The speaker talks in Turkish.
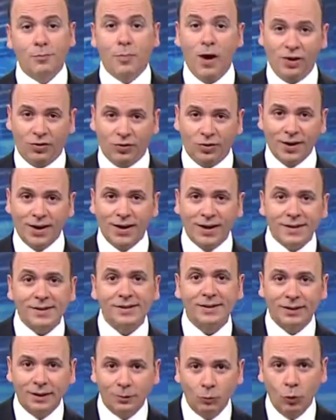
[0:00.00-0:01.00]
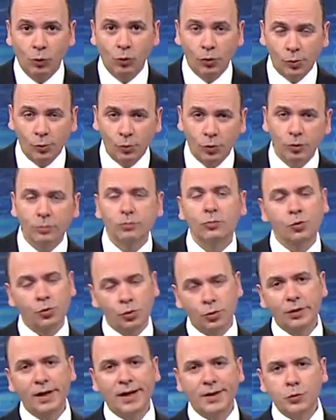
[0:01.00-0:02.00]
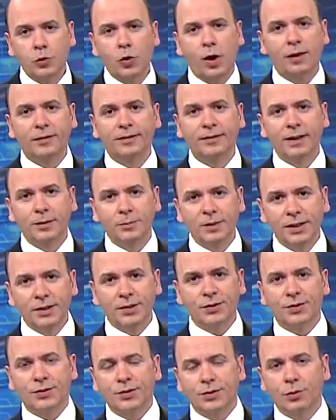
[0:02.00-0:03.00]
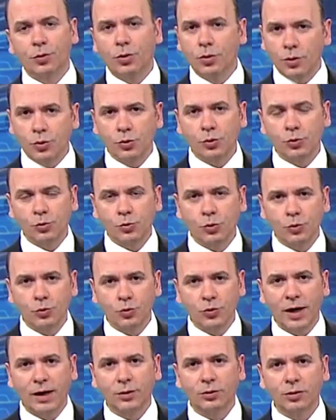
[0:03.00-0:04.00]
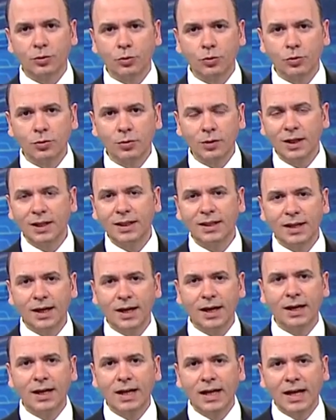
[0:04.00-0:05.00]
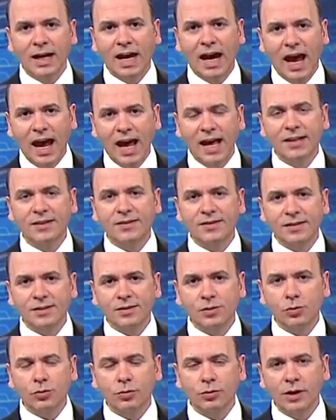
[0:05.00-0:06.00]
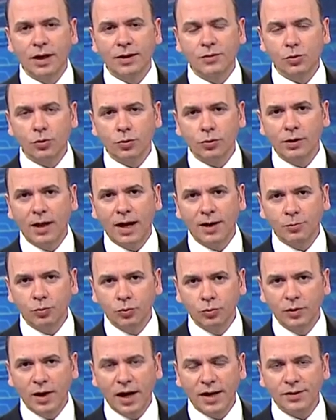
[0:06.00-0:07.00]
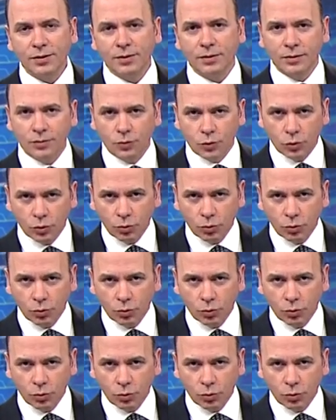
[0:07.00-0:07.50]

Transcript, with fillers: 5 liraya salam olur mu? Bu sorular çoğaltılabilir. Görüyorsunuzdur şarküteri ürünlerinde en sık sorulan sorular bunlar.